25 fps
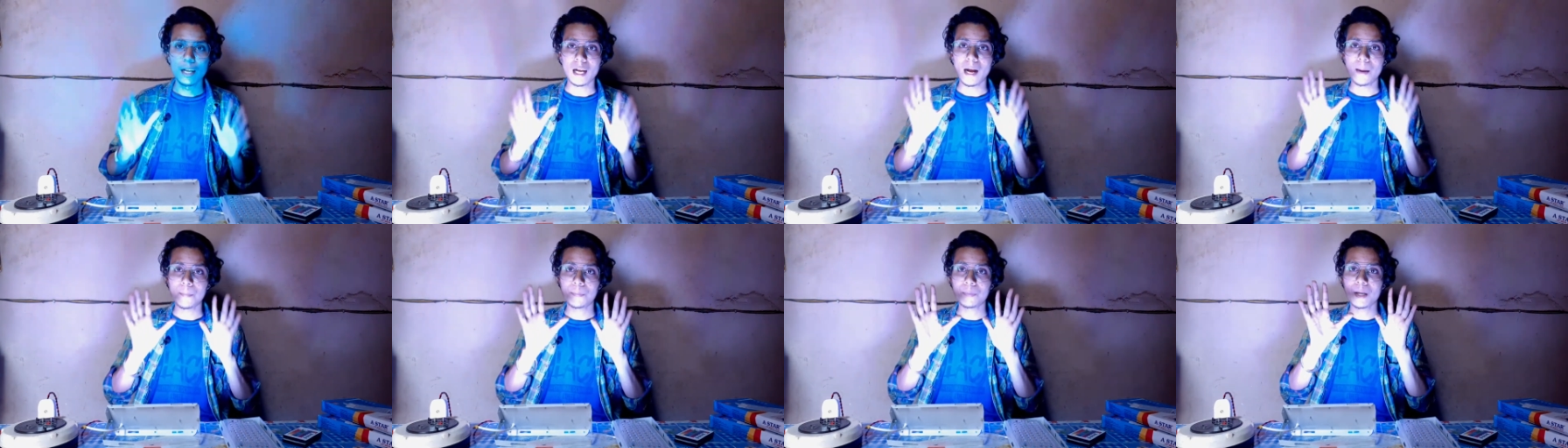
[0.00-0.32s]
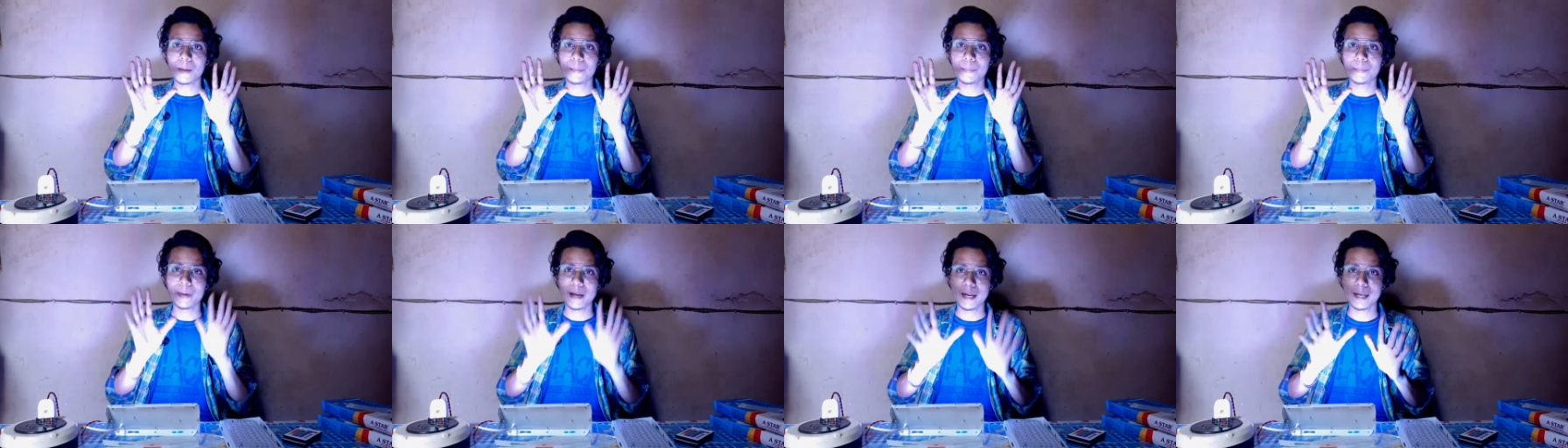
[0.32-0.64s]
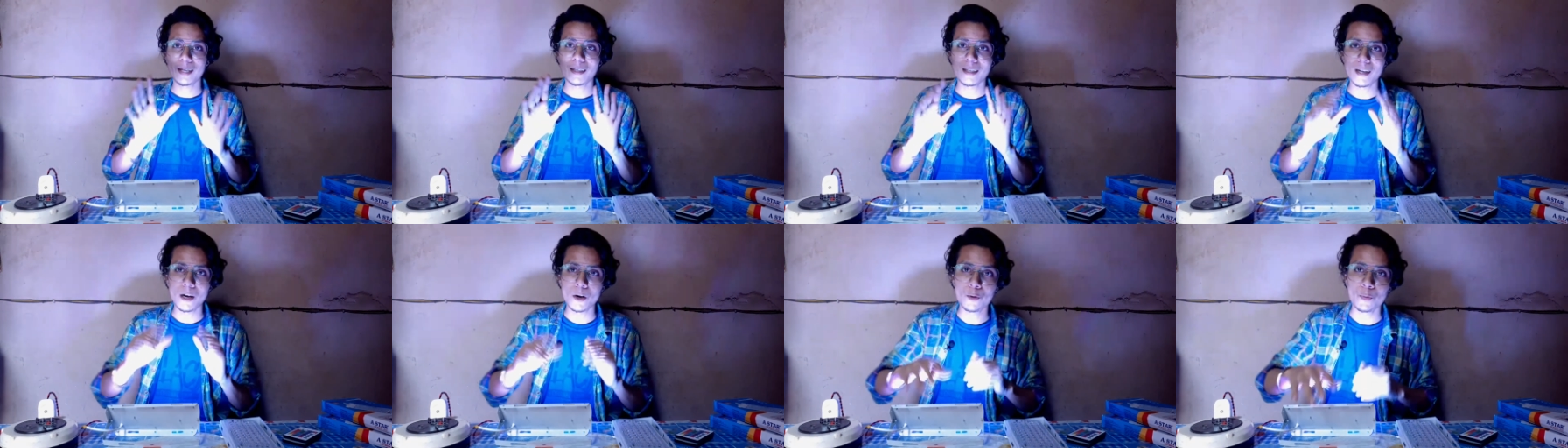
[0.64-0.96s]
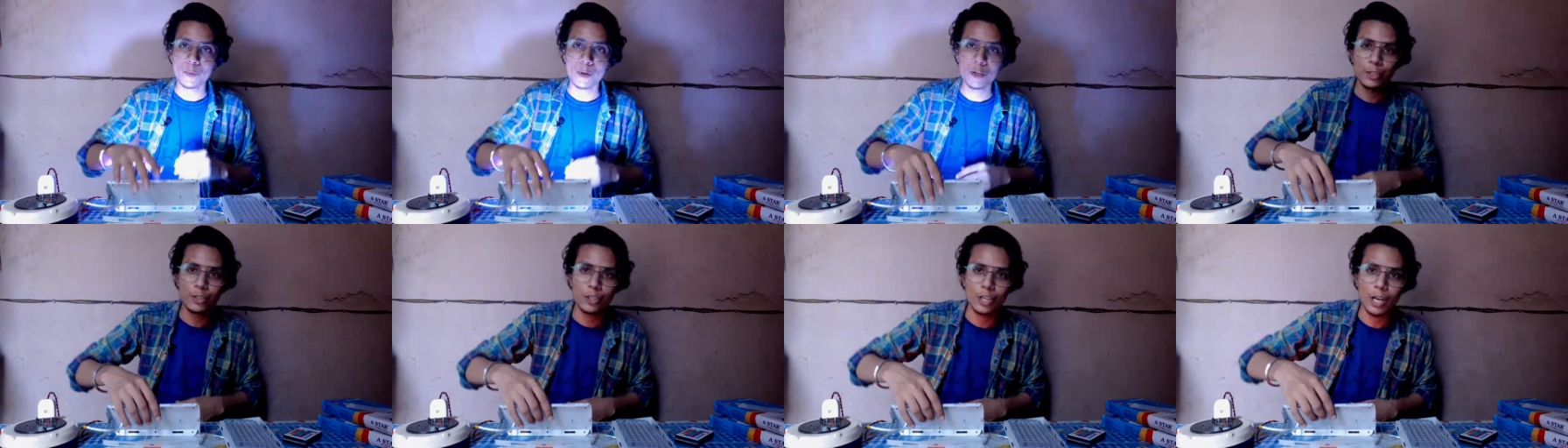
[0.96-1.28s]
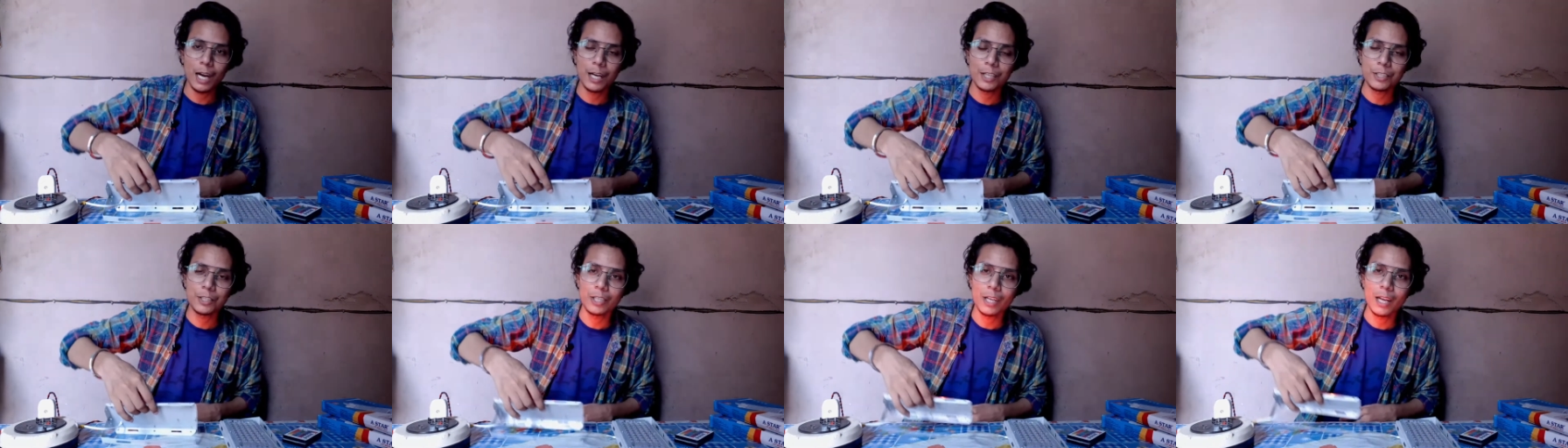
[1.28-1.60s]
आपके बैकग्राउंड में
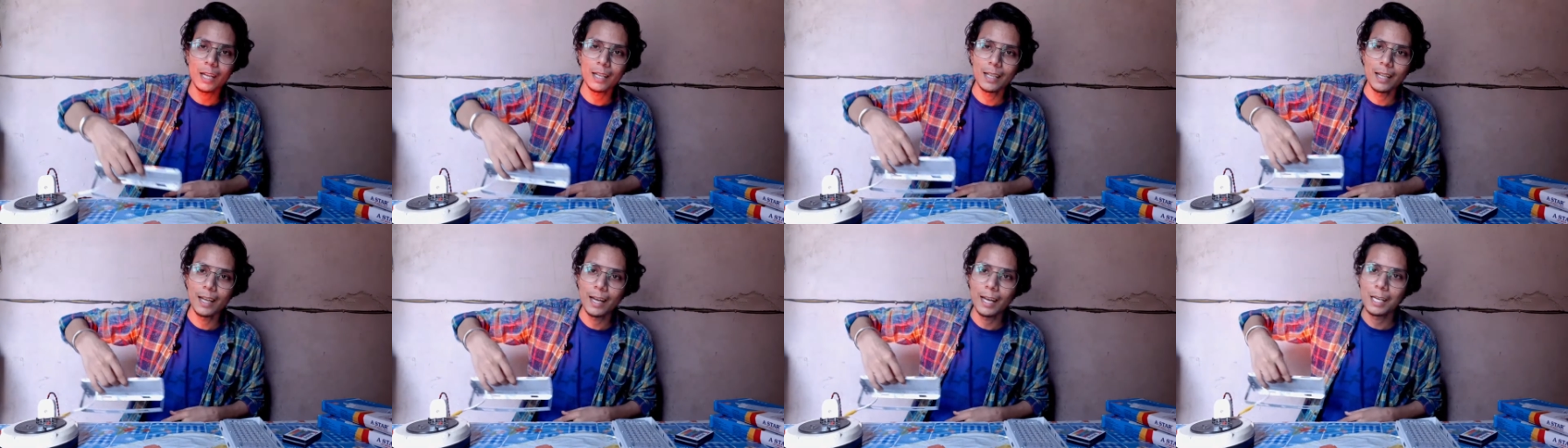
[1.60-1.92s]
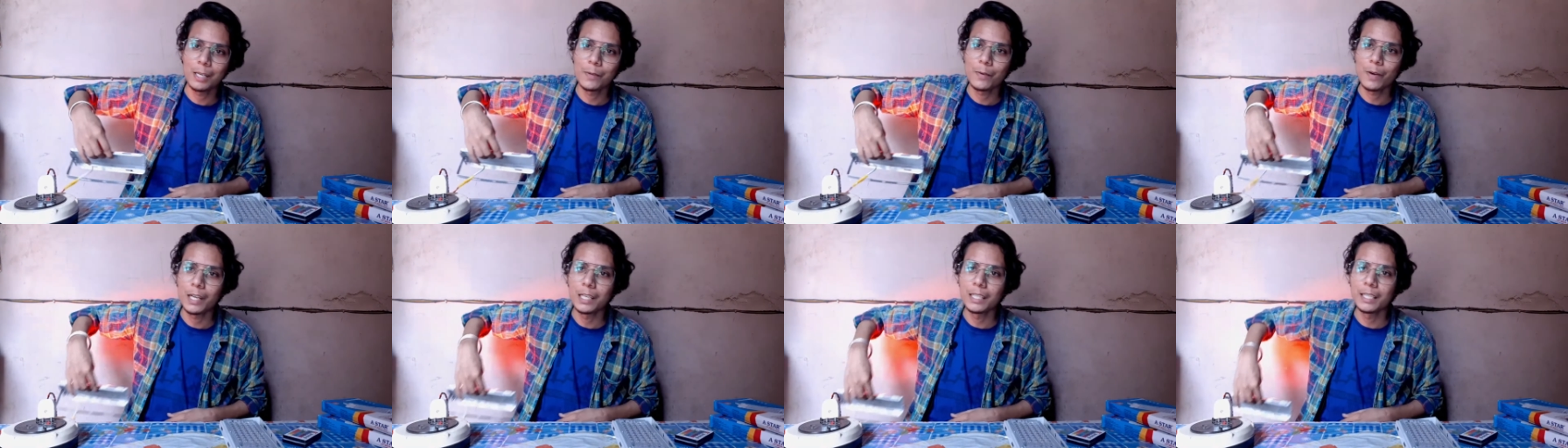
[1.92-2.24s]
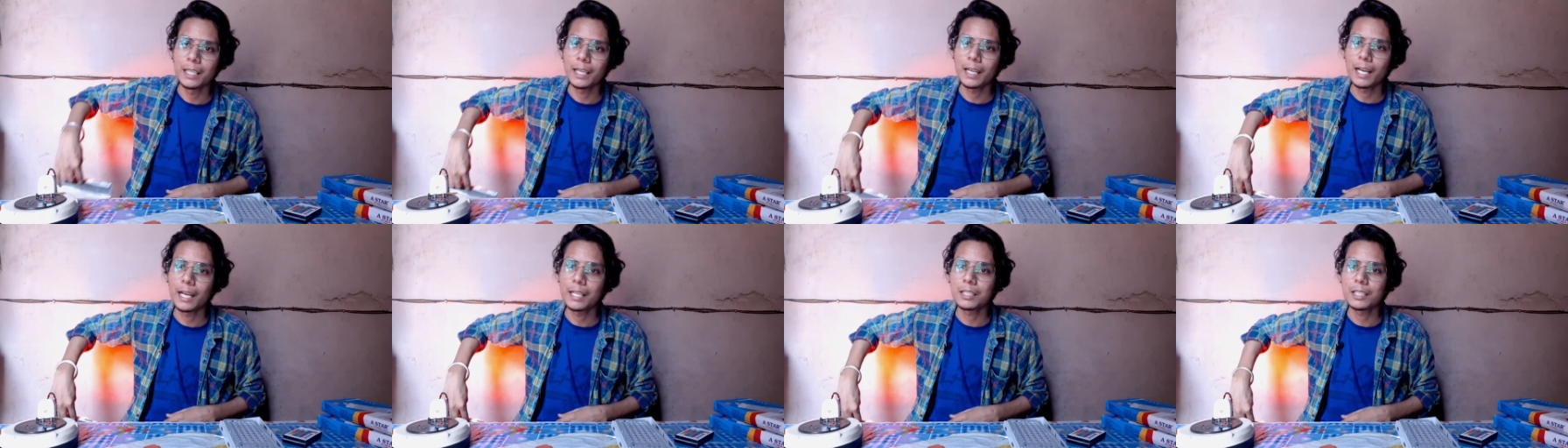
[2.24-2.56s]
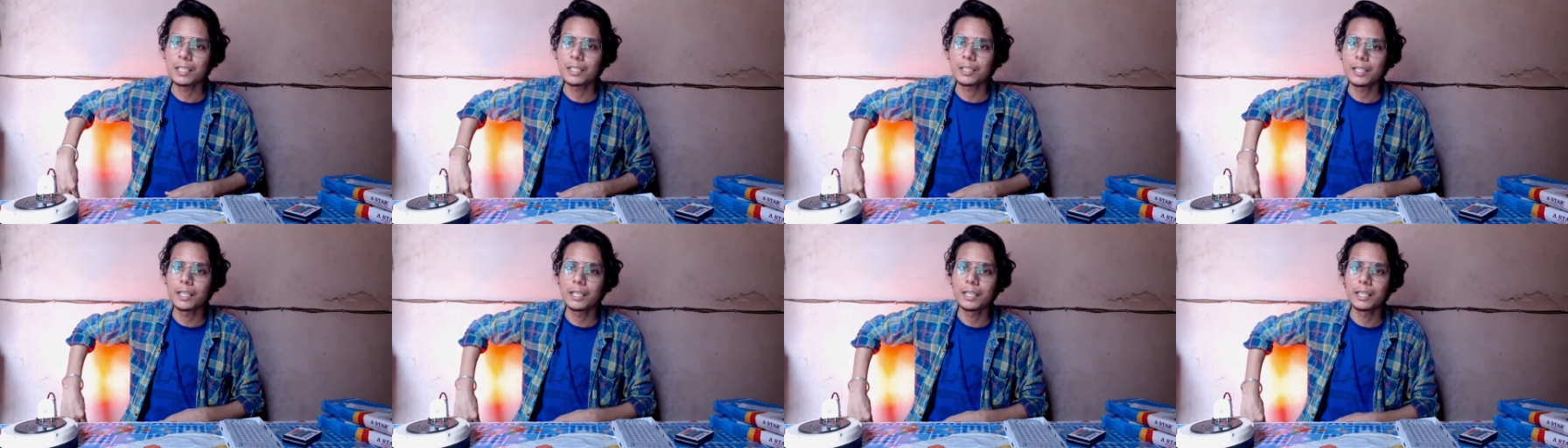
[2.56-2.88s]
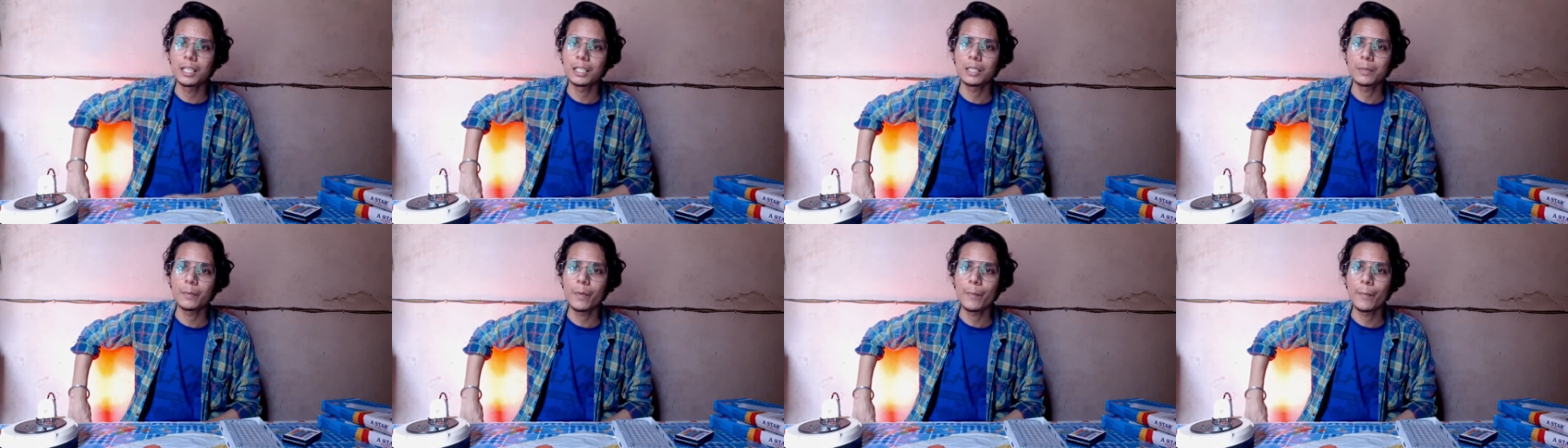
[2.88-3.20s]
चार चांद लगाने वाली हैं गाइज इस
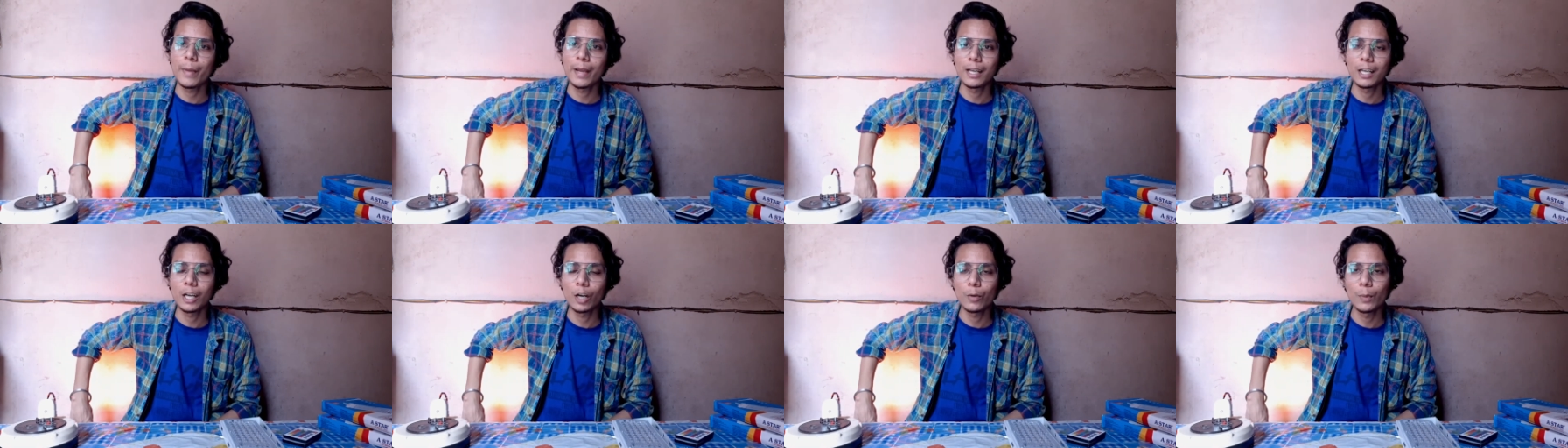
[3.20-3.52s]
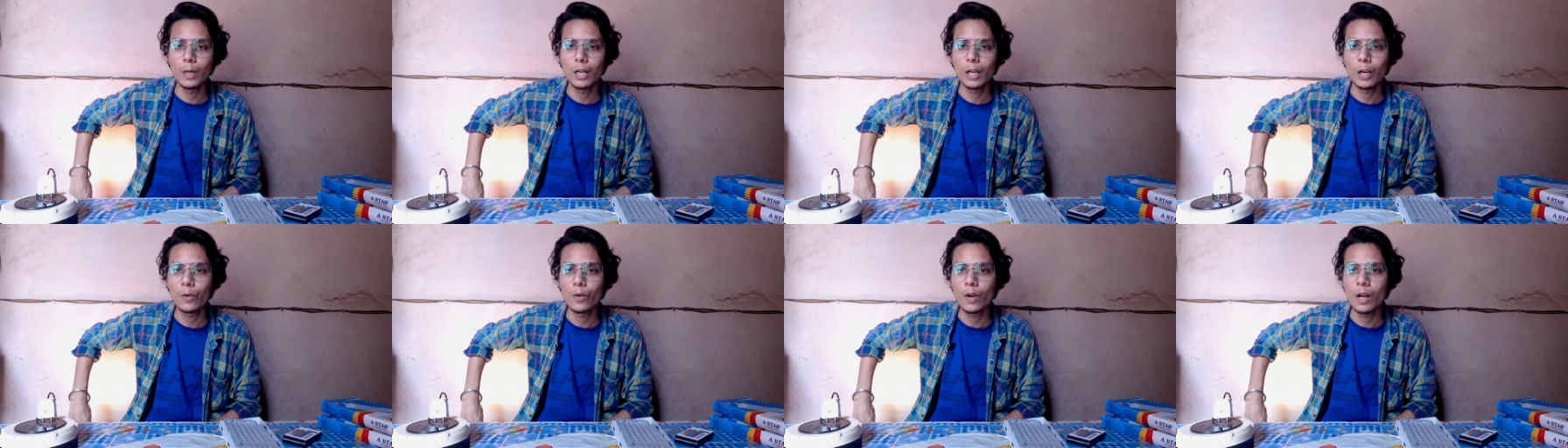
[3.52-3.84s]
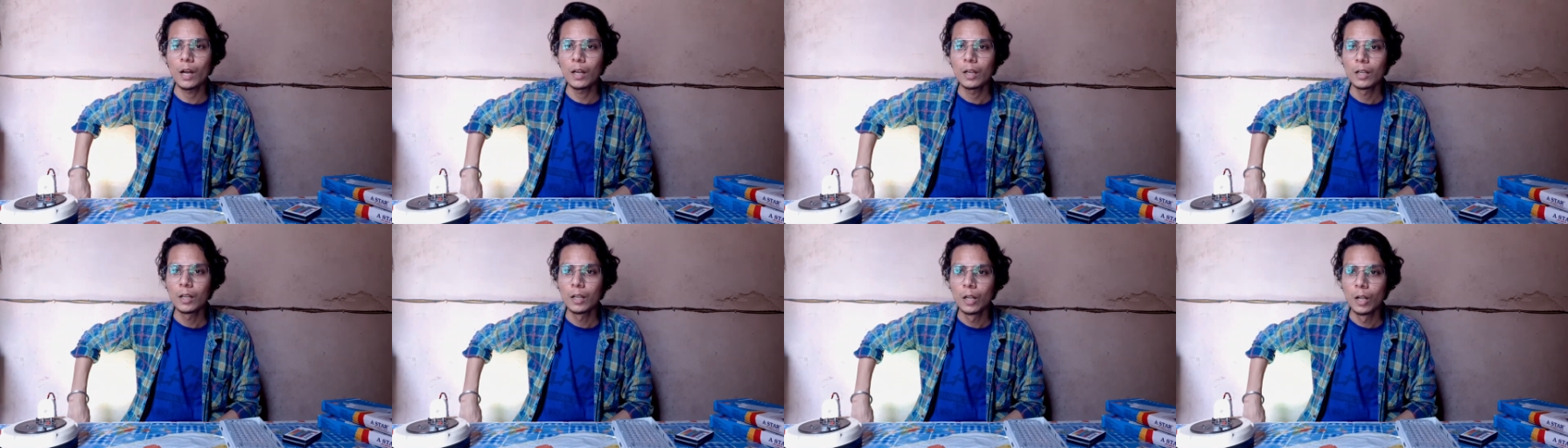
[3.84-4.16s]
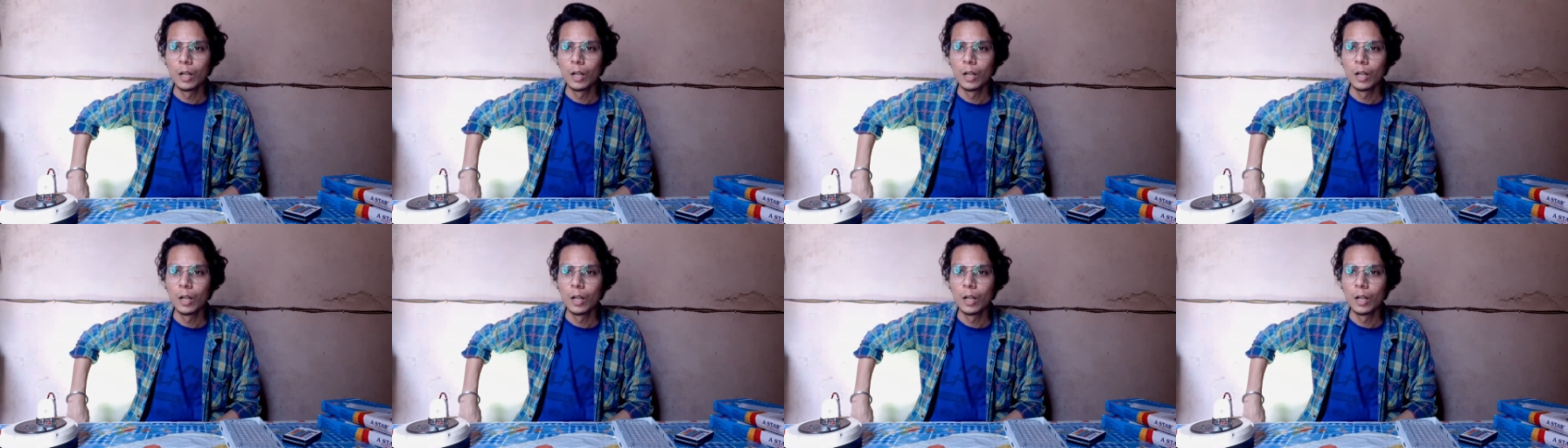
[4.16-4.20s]
तरीके से मैं बैकग्राउंड में लगाऊंगा